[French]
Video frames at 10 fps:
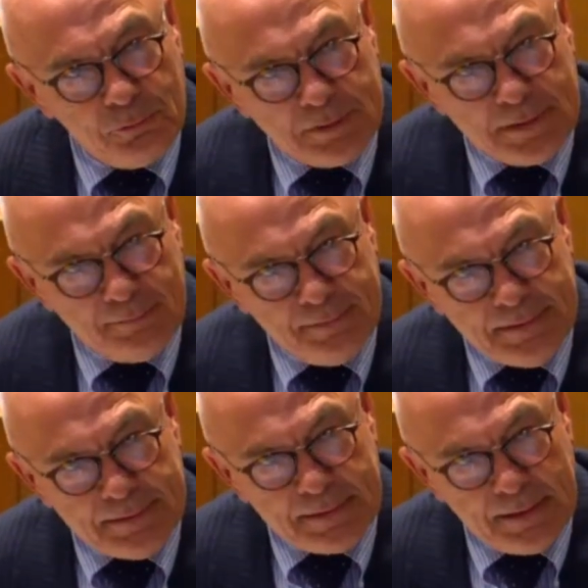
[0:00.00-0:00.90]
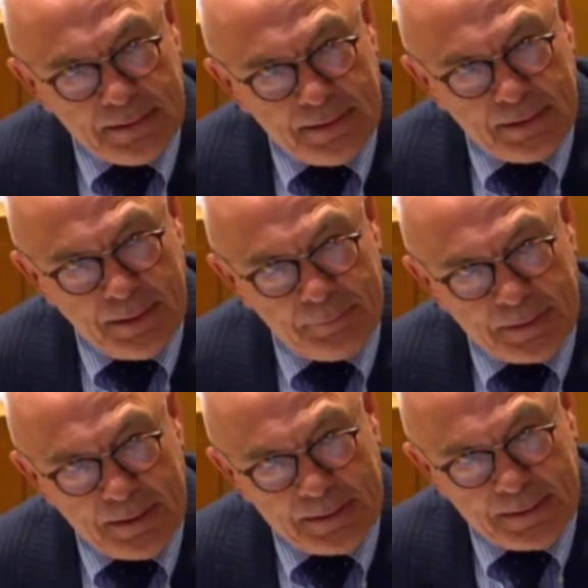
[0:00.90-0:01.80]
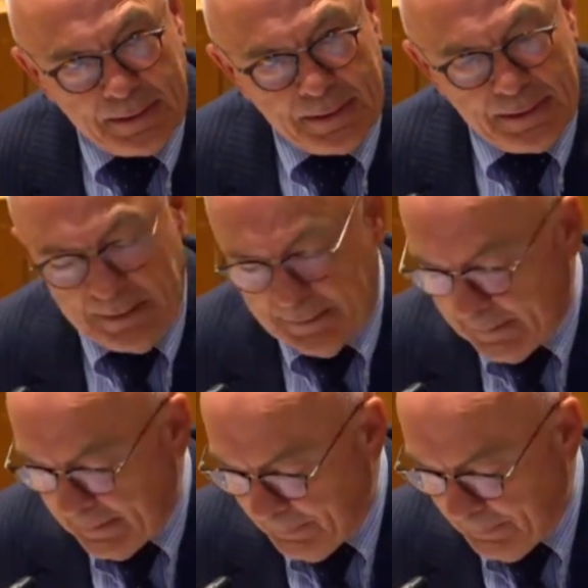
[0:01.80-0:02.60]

de vos services, qui a été quand même très, très réelle et très